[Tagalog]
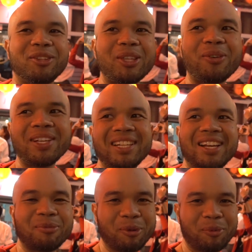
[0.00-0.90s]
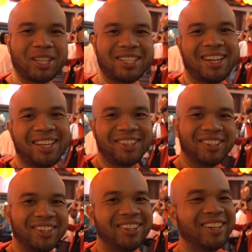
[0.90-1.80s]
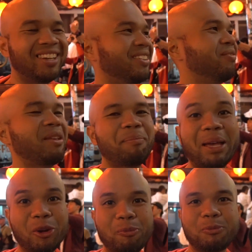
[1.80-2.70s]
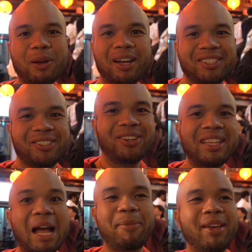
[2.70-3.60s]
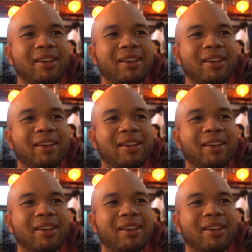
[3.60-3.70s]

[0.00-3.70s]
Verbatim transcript: tuwan sila so pupunta sila rito. Ayun by groups pa. So, ang dami.